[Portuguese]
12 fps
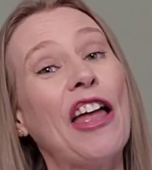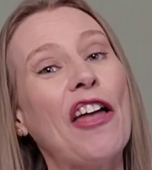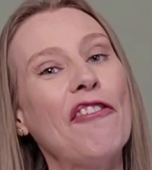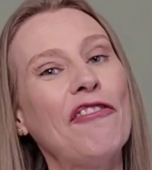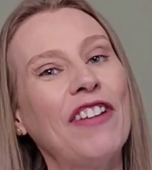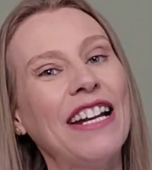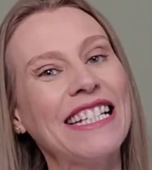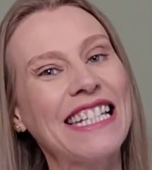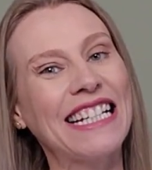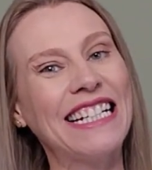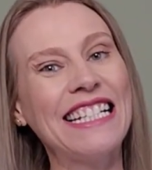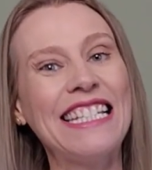
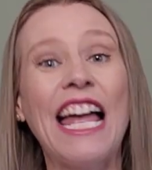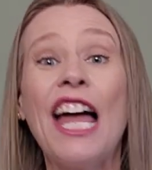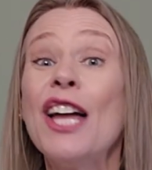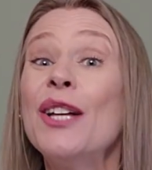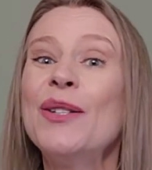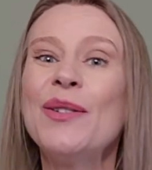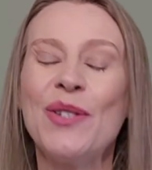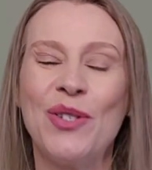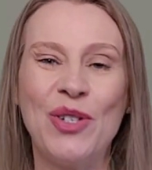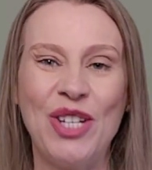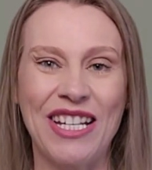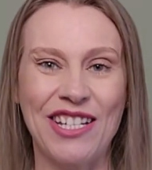refrescância
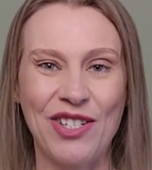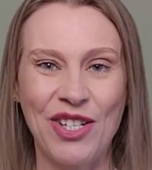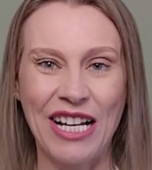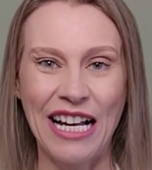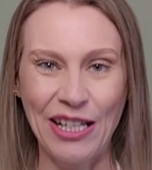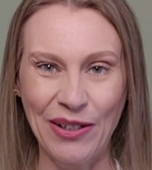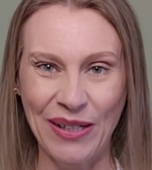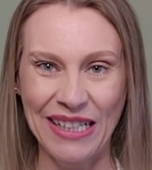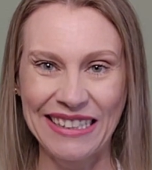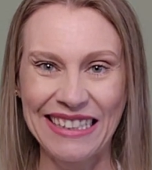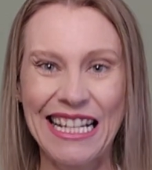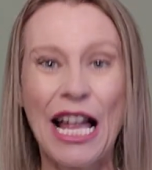nos dias de calor.